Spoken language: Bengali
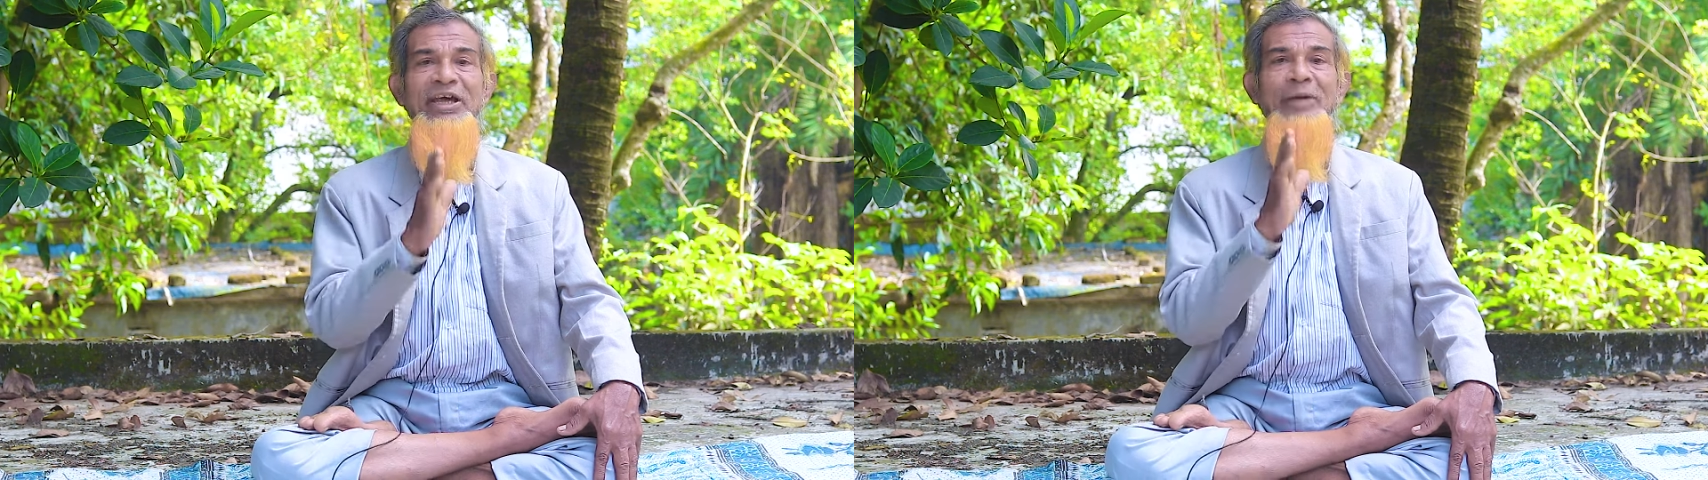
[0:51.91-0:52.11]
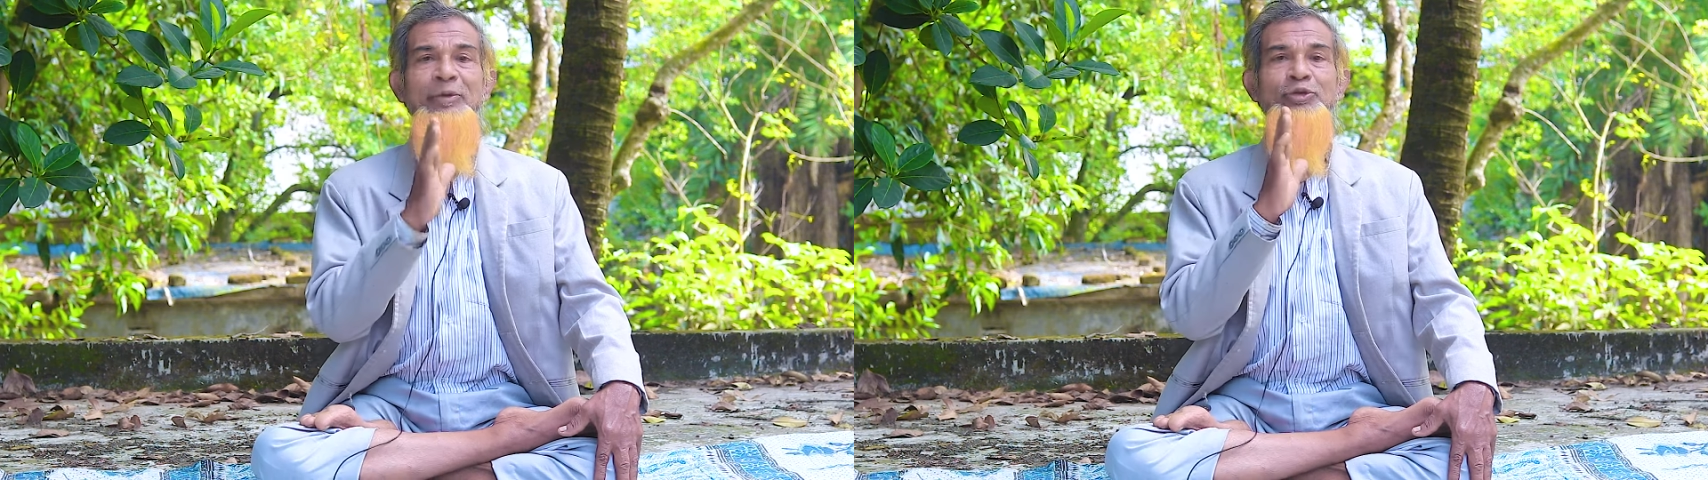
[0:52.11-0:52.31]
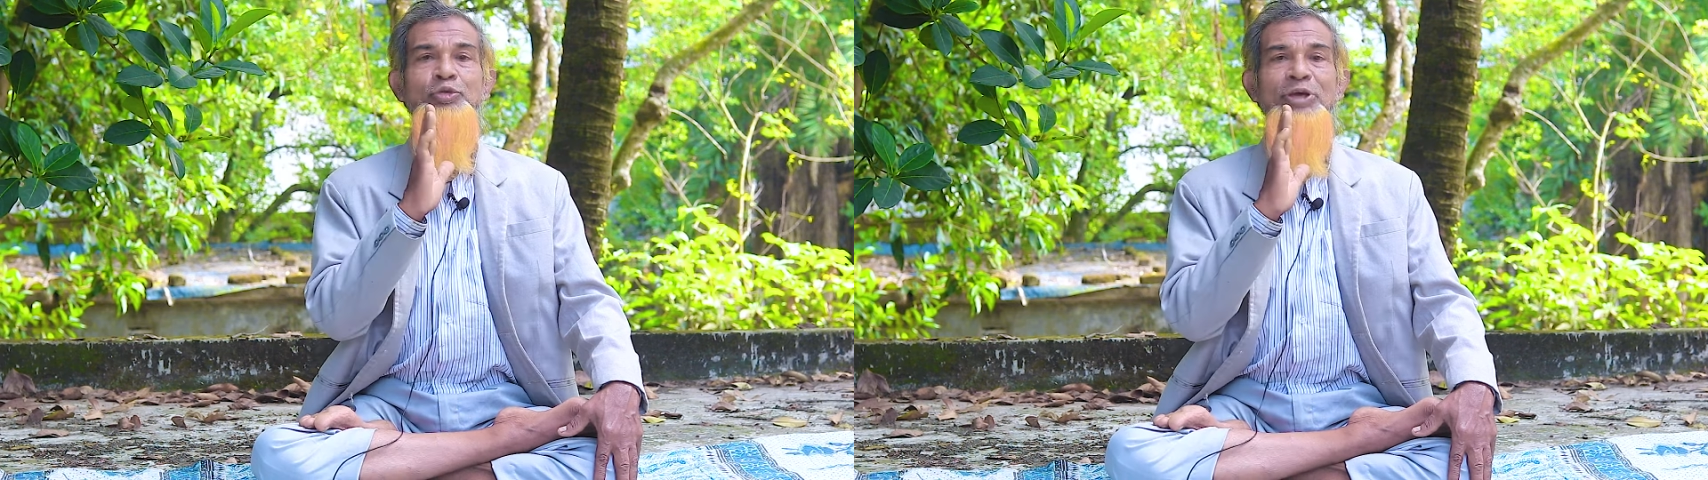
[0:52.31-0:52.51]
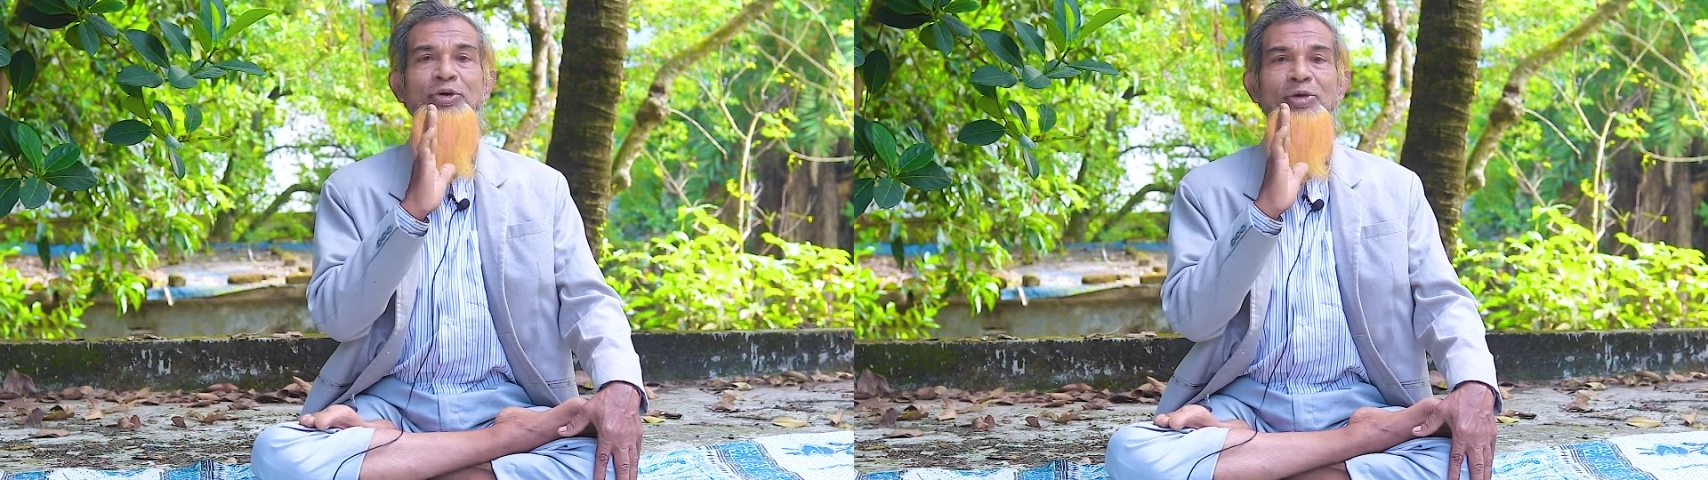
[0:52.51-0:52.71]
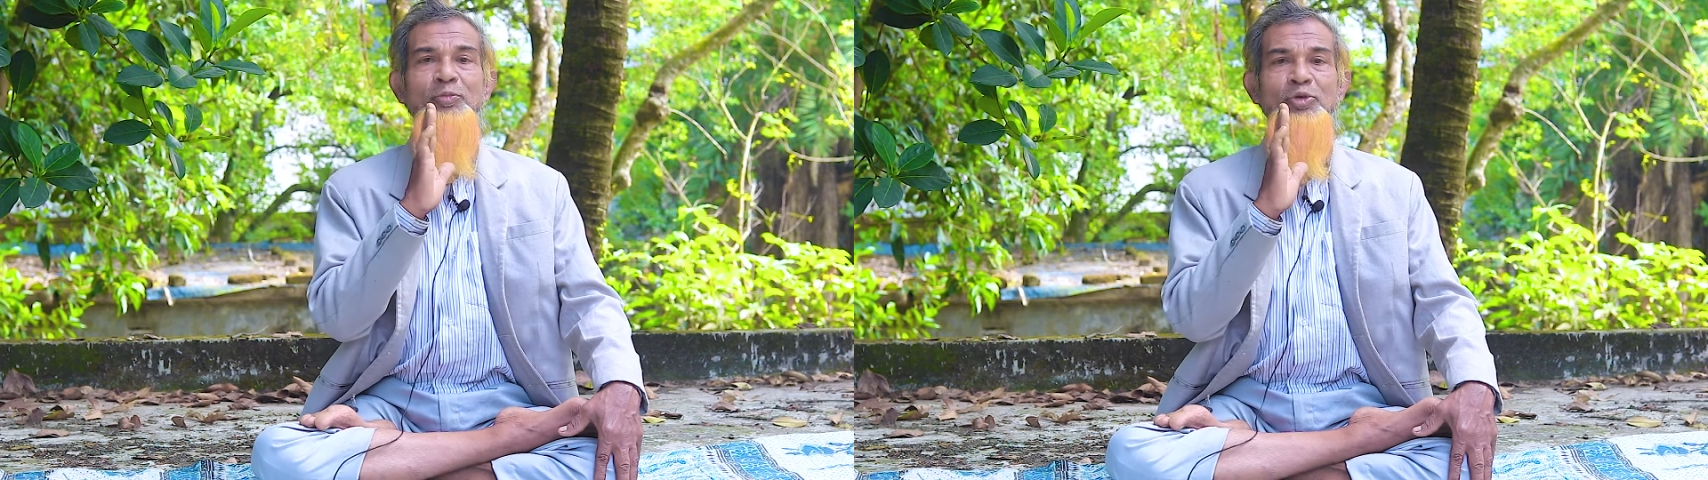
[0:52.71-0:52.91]
আমরা সোজা
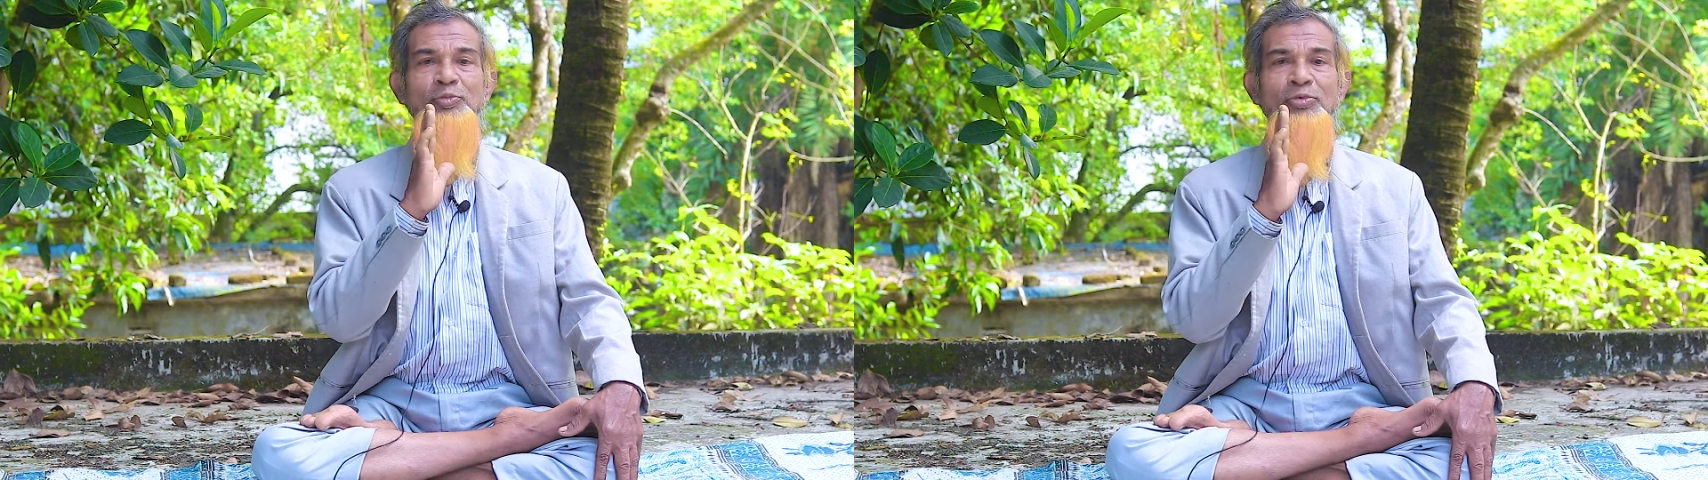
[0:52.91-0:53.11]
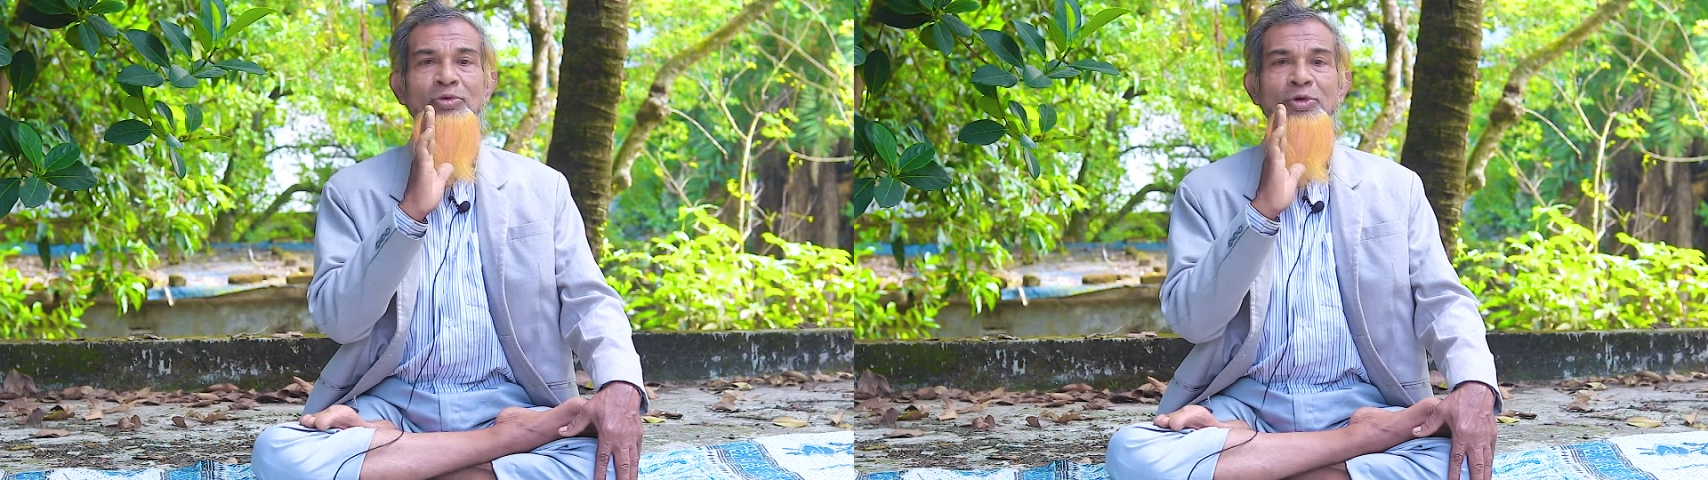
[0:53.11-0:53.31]
হয়ে বসবো